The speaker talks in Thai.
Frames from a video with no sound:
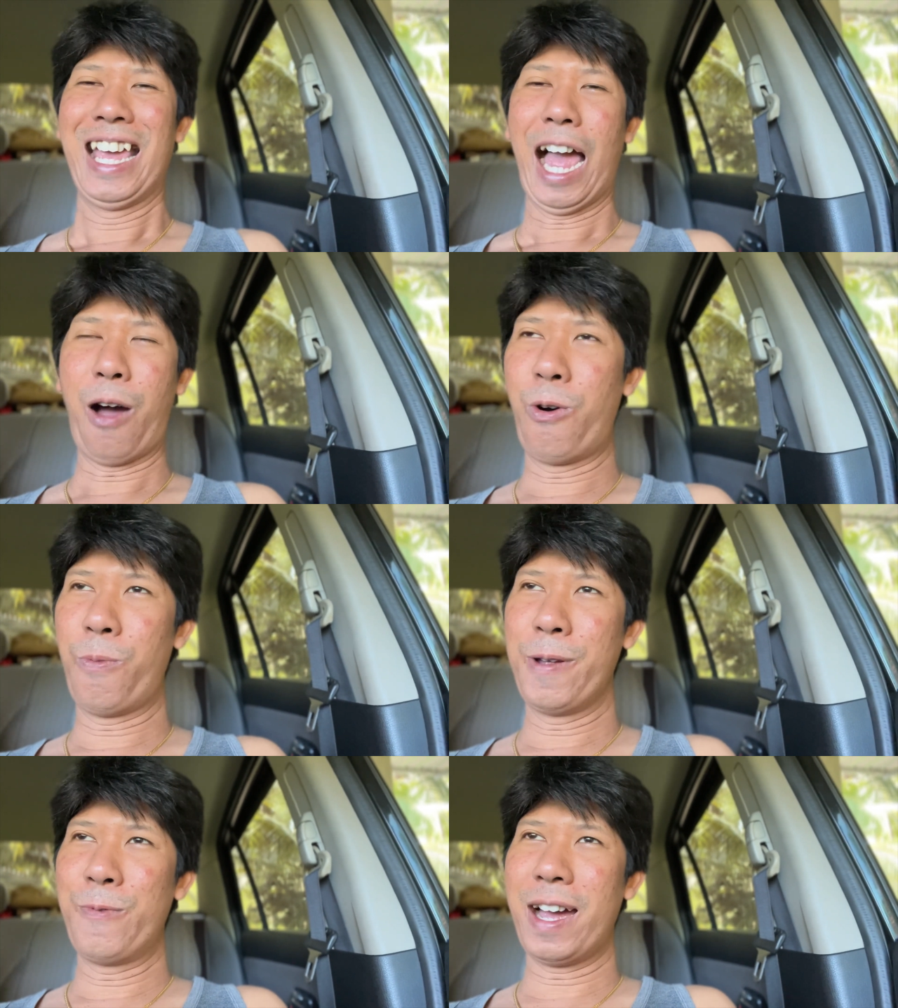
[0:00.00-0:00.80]
เอา
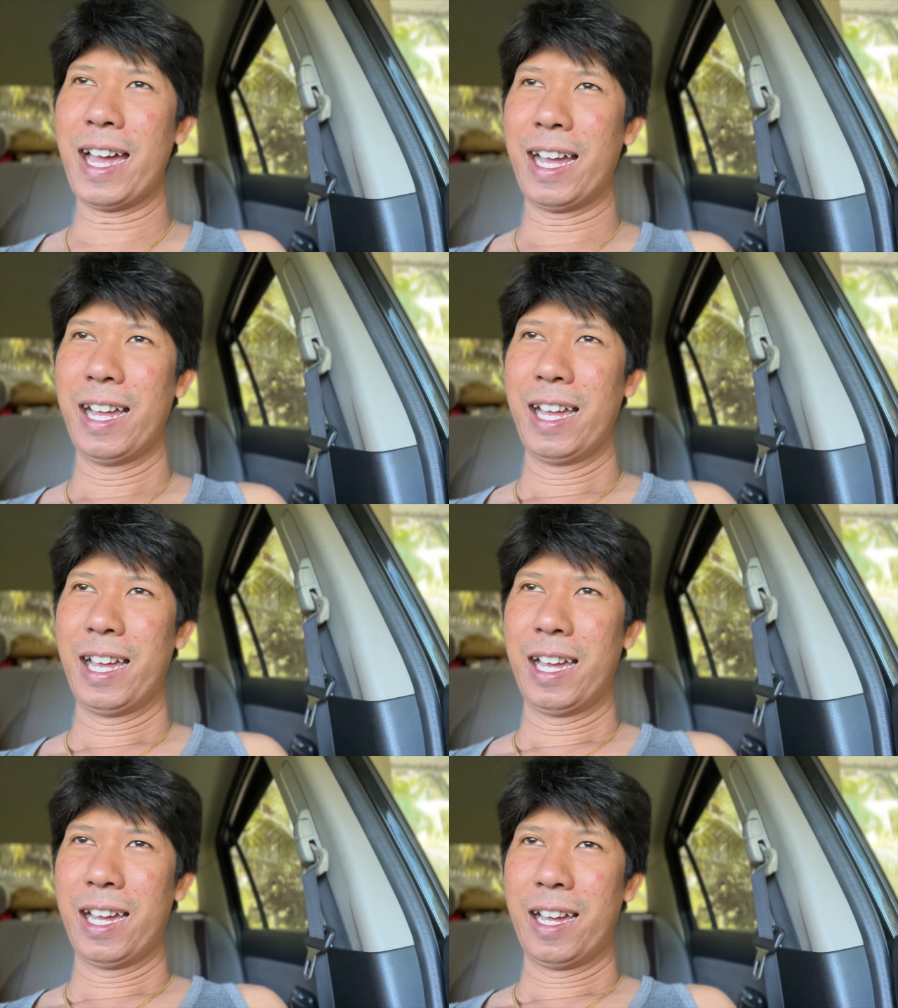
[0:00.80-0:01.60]
เป็นว่า
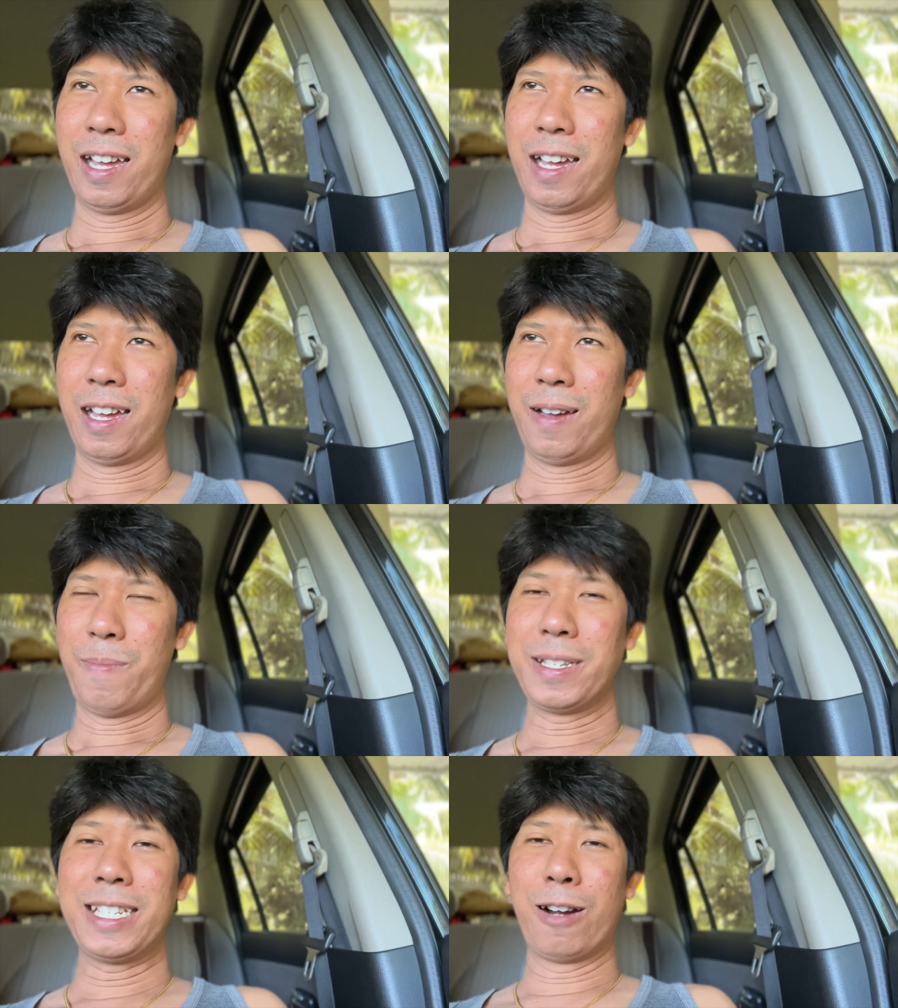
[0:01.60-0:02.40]

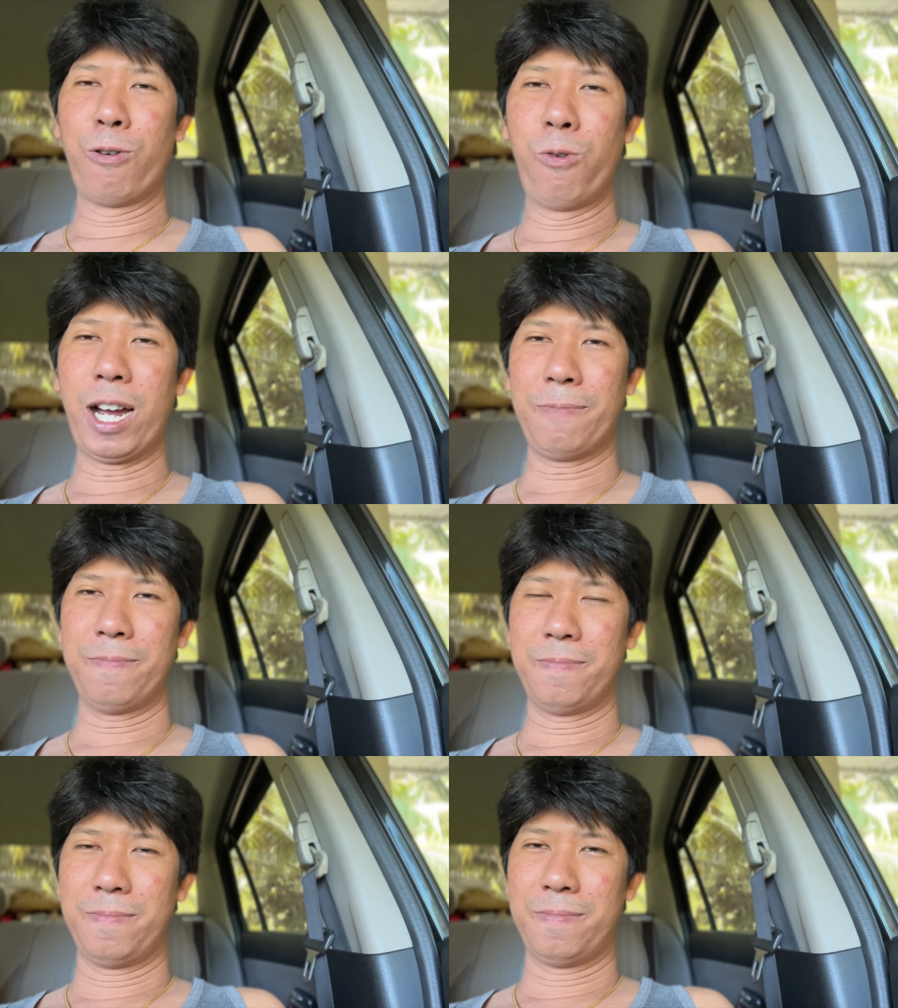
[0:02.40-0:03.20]
มันดีทั้งคู่ครับ
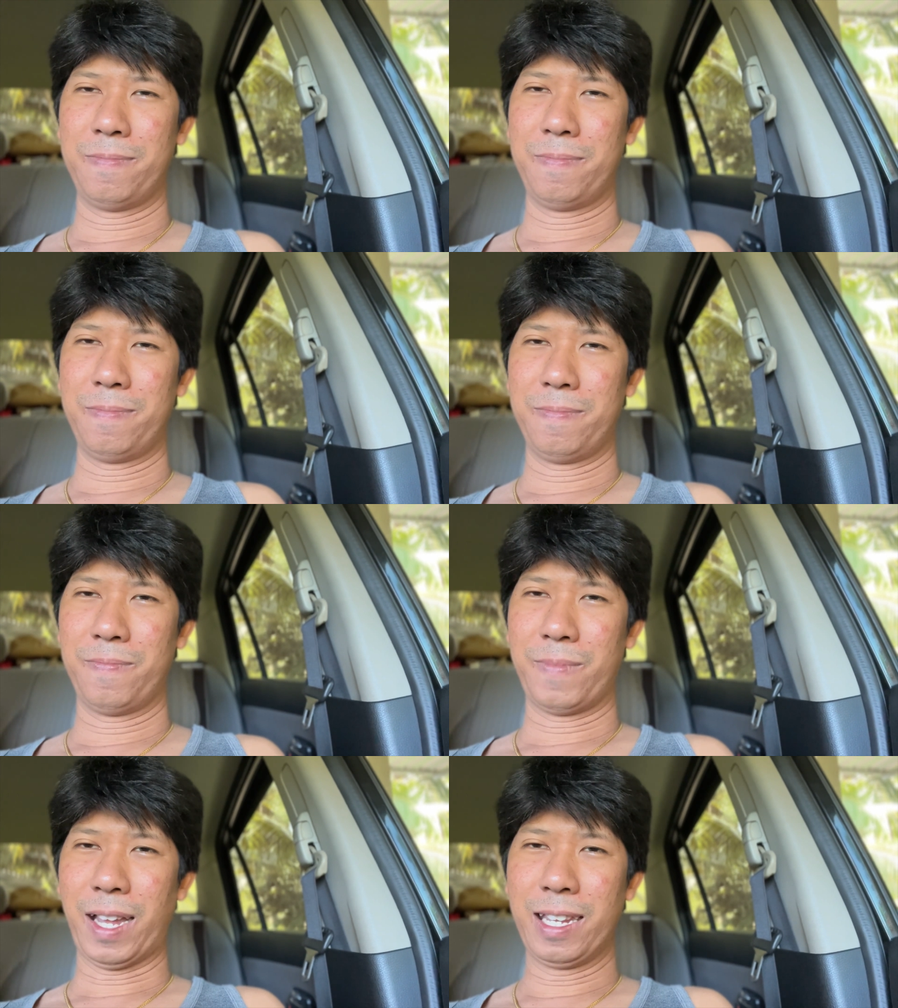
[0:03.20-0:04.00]

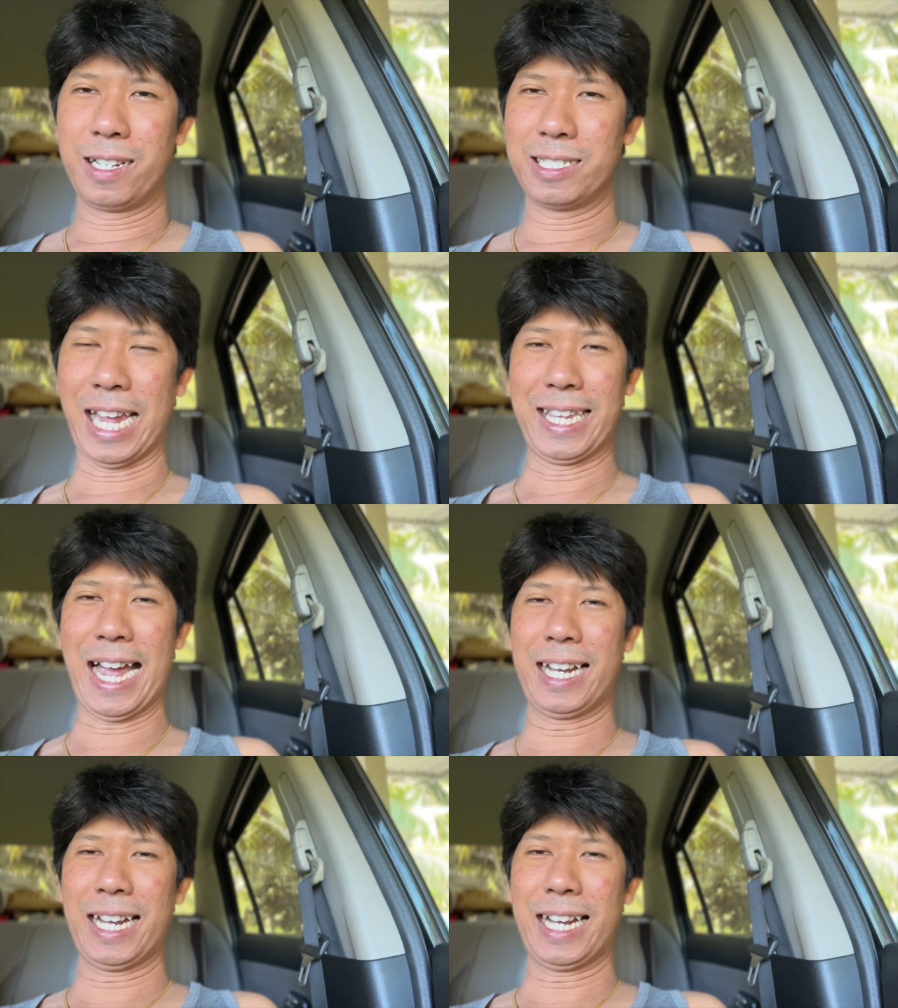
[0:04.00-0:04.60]
อันนี้คือสายดาร์ก